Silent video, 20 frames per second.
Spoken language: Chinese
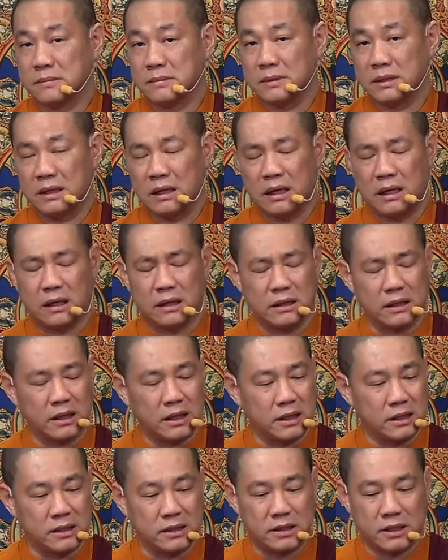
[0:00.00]
老
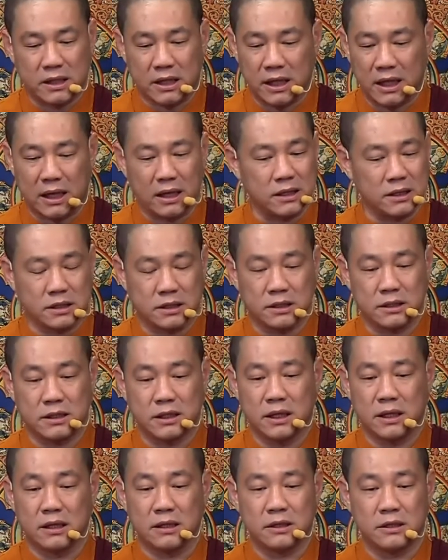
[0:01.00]
年抢时
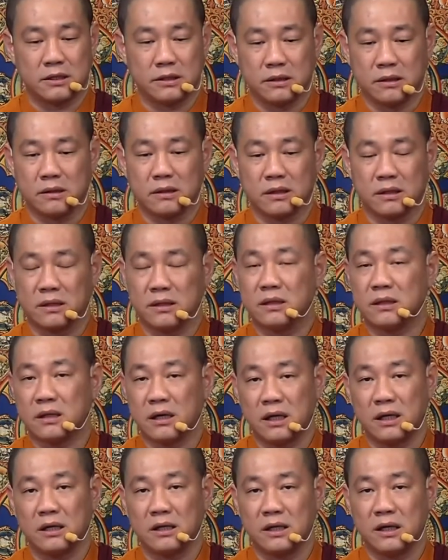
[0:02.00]
间修个
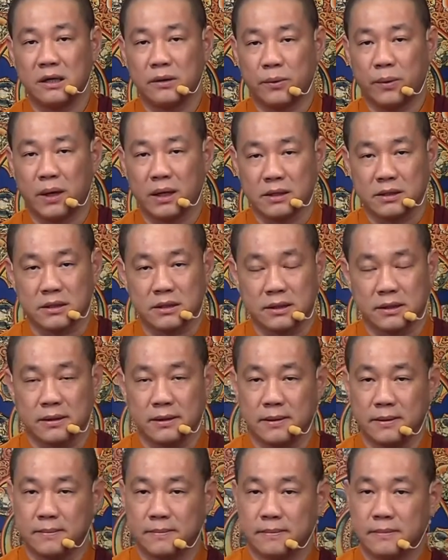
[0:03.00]
待业往生，
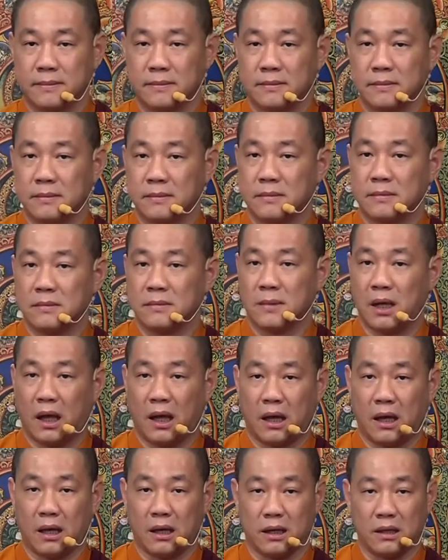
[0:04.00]

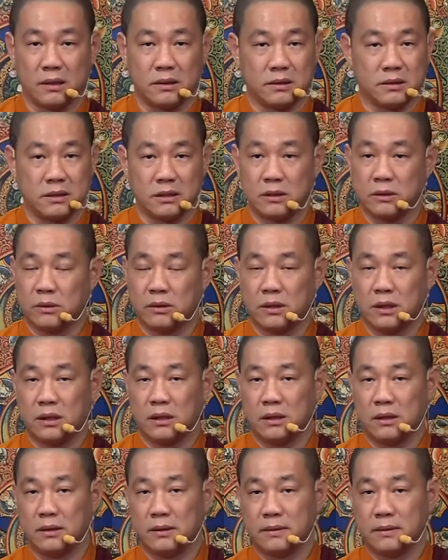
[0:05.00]
还有机会呀。